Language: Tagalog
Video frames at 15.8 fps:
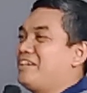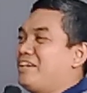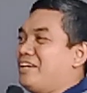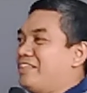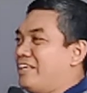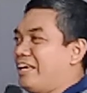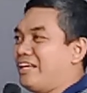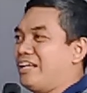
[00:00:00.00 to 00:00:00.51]

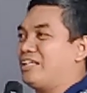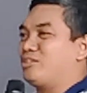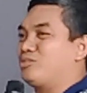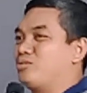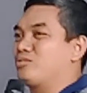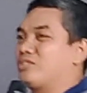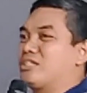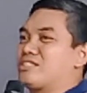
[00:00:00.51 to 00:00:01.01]
And then I
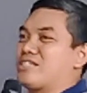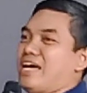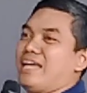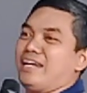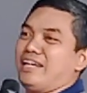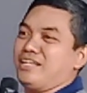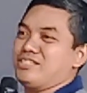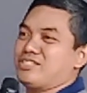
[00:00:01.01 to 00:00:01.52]
took the
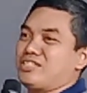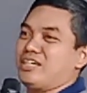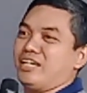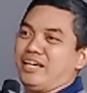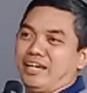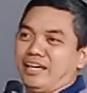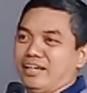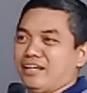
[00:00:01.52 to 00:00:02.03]
challenge
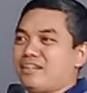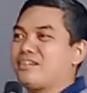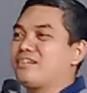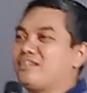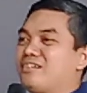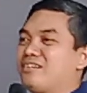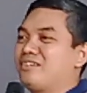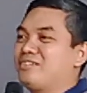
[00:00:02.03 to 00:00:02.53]
here.
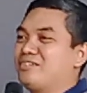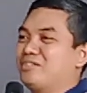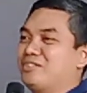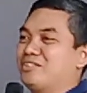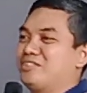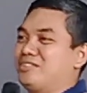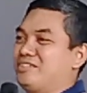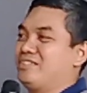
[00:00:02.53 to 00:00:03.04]

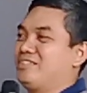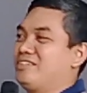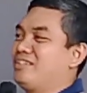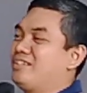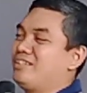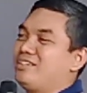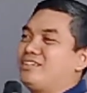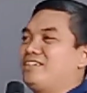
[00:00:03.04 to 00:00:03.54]
Oh,
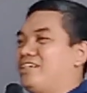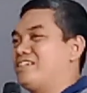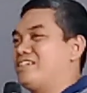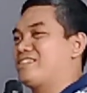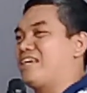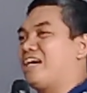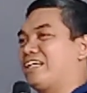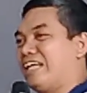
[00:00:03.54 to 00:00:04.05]
yes,
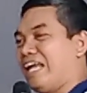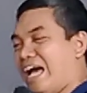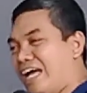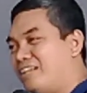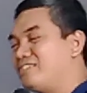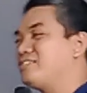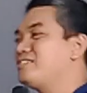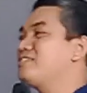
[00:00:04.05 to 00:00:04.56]

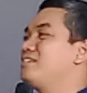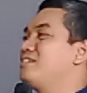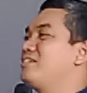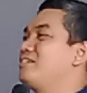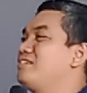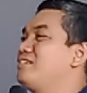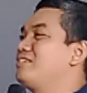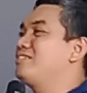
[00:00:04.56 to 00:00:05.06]
Aklan.
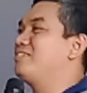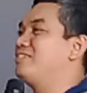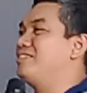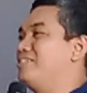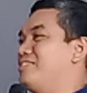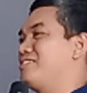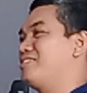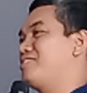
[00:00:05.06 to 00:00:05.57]
Oh,
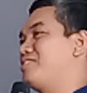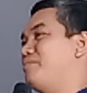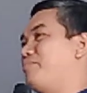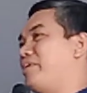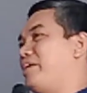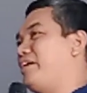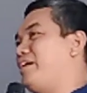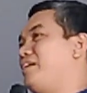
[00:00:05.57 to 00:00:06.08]

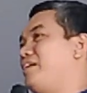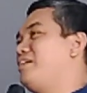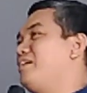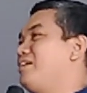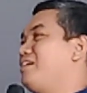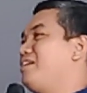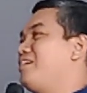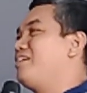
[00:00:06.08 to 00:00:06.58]
siyempre,
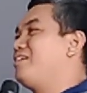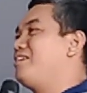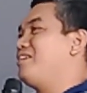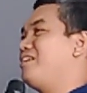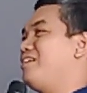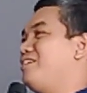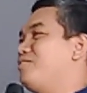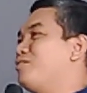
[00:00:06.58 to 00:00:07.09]

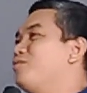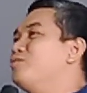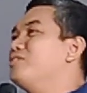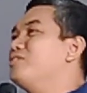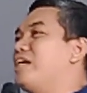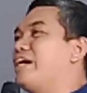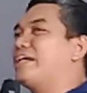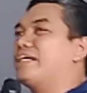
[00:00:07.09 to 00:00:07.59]

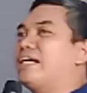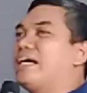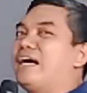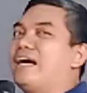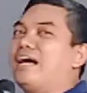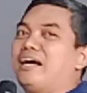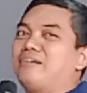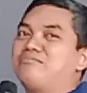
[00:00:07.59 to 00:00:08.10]
una nga,
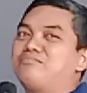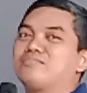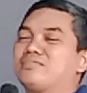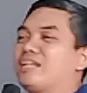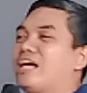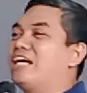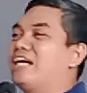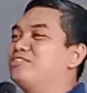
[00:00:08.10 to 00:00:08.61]

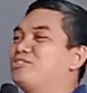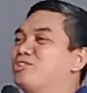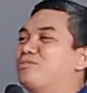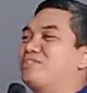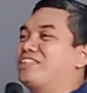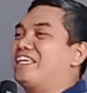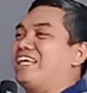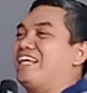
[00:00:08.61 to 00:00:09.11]
nga handom,
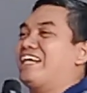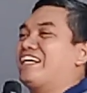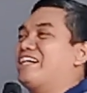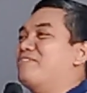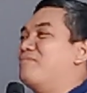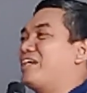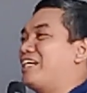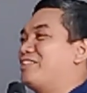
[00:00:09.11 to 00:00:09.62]
hindi lang
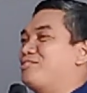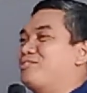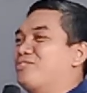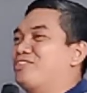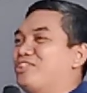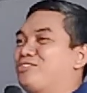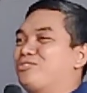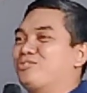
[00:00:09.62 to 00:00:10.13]
nga mga
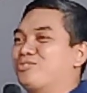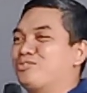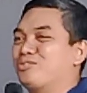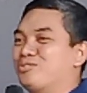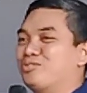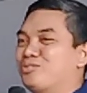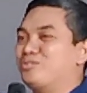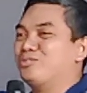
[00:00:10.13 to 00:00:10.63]
dito
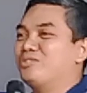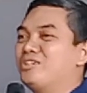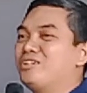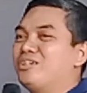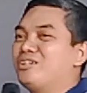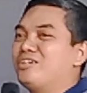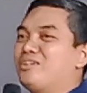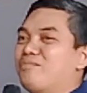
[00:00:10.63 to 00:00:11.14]
to
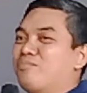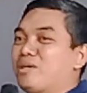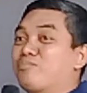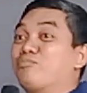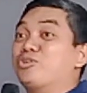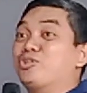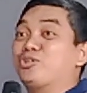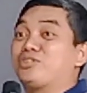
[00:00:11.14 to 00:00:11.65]

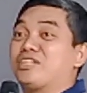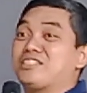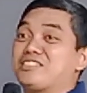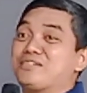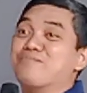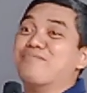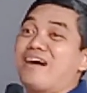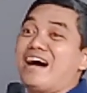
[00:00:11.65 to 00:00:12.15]
magbuyot it
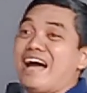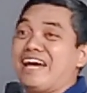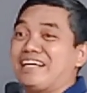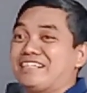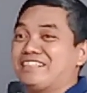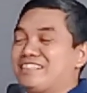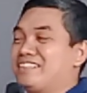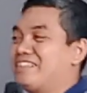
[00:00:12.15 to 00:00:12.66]

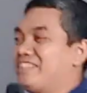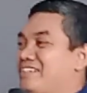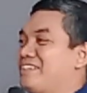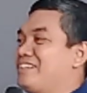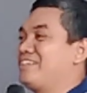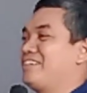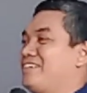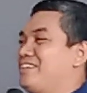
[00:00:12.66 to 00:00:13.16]
simbahan.
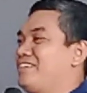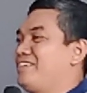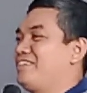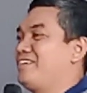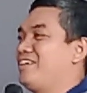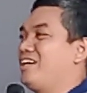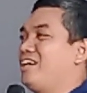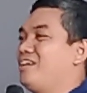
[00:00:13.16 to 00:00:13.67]

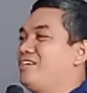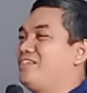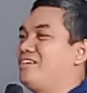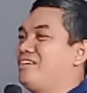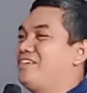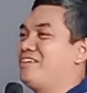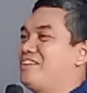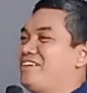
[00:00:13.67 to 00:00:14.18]
Oho,
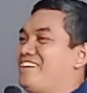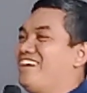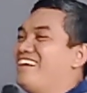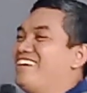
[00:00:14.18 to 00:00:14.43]
ano ba?